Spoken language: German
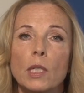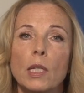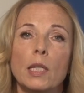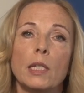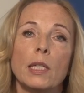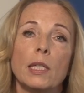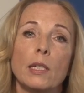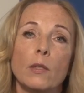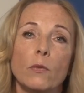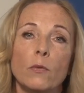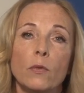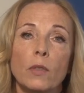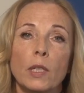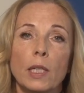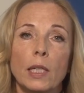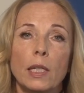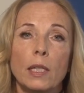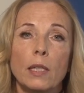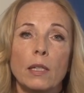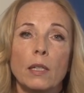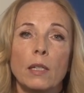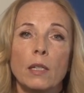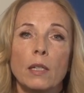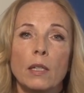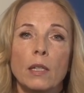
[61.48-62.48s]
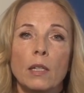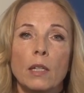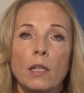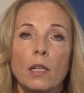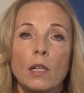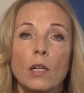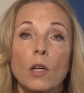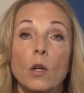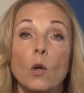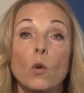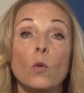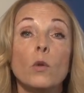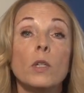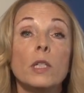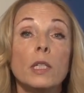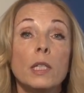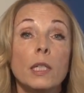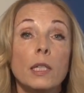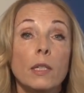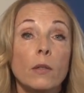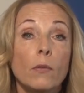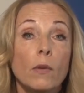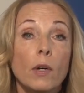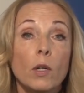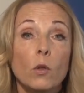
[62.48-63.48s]
der DFG und
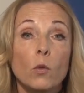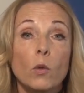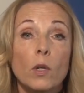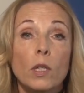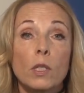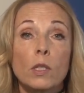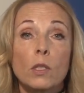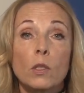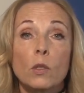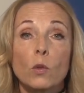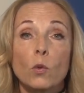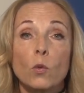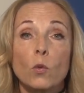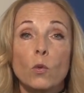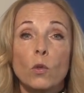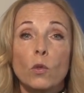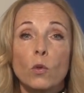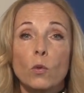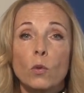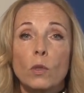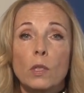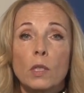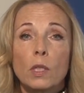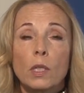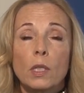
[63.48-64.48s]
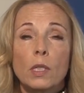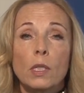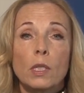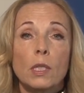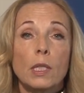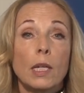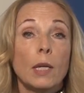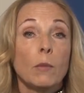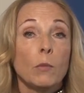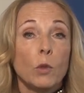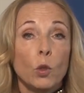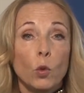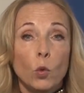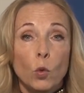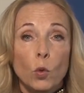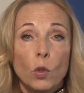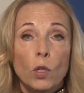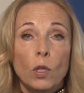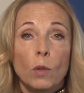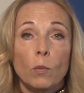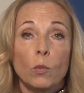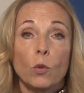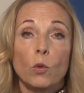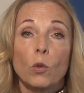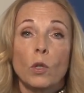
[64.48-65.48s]
die Evaluation unseres
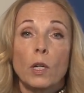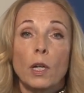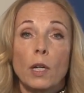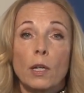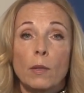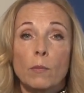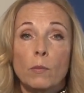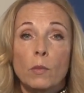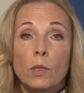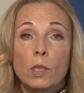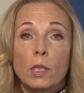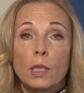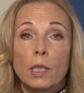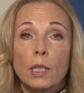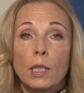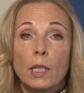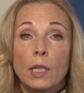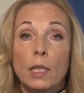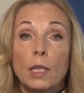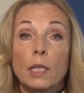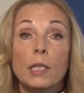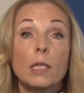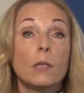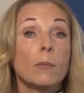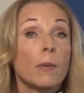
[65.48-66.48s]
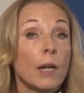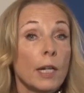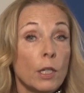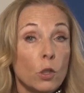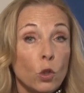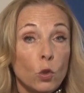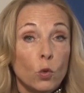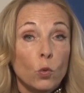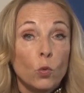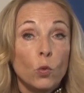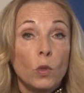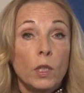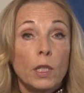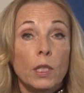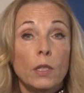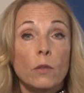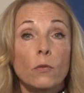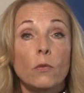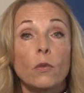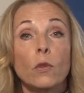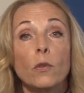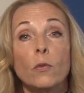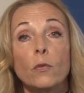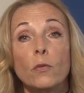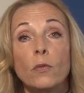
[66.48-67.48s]
Eminöter-Programms. Zwei Studien
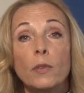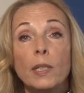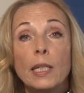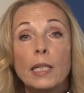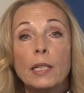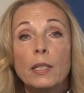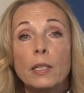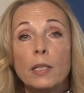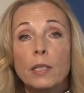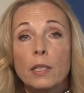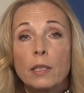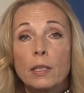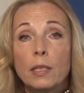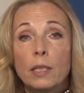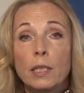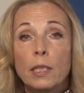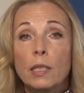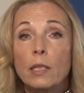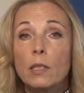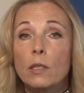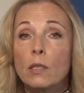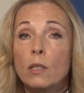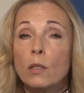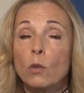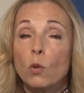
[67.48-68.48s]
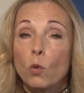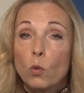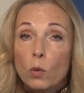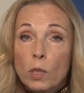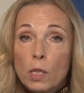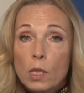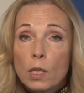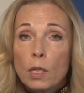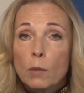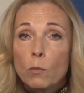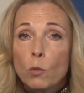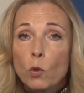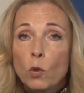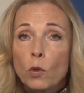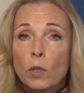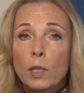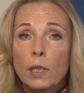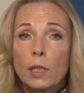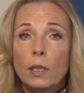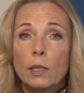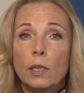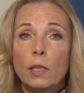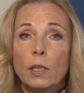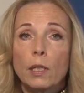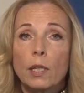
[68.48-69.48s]
von vielen, die es uns
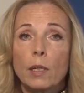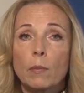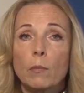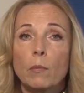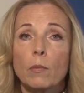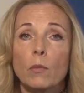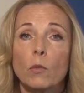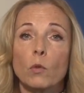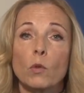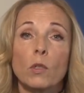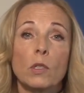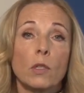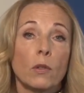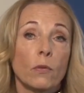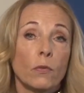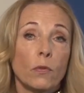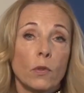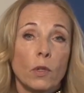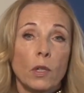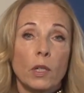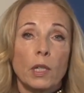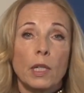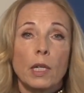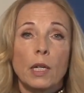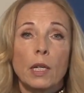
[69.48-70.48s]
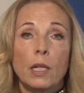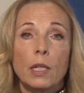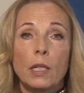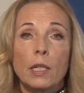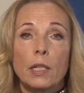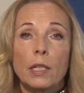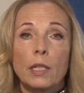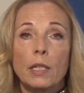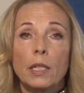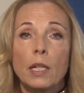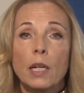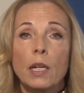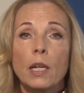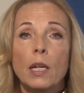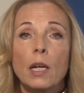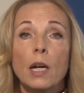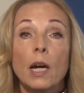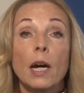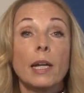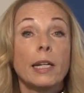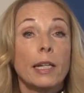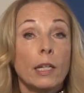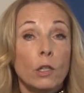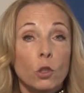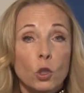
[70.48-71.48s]
ermöglicht haben, unser Förderhandeln
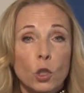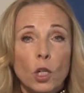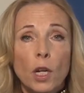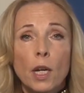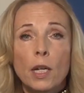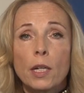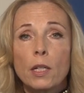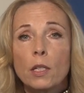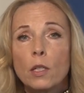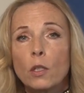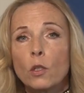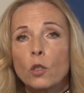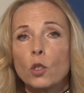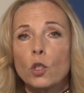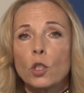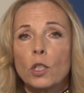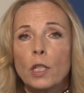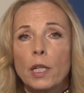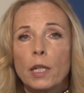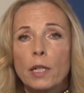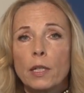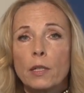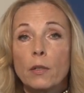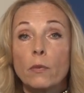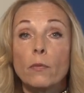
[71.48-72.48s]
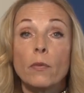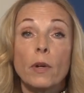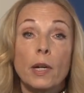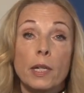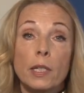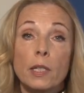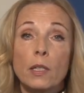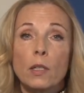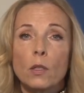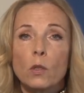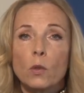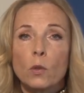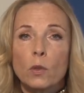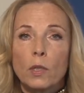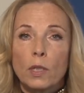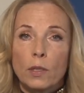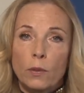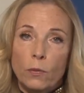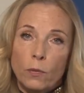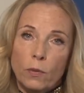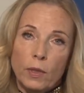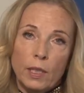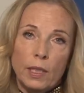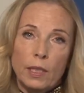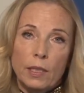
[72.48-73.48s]
an entscheidenden Stellen
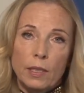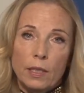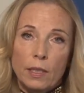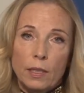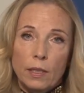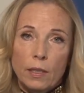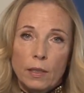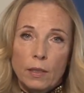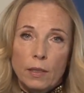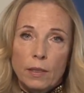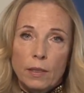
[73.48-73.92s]
weiterzuentwickeln.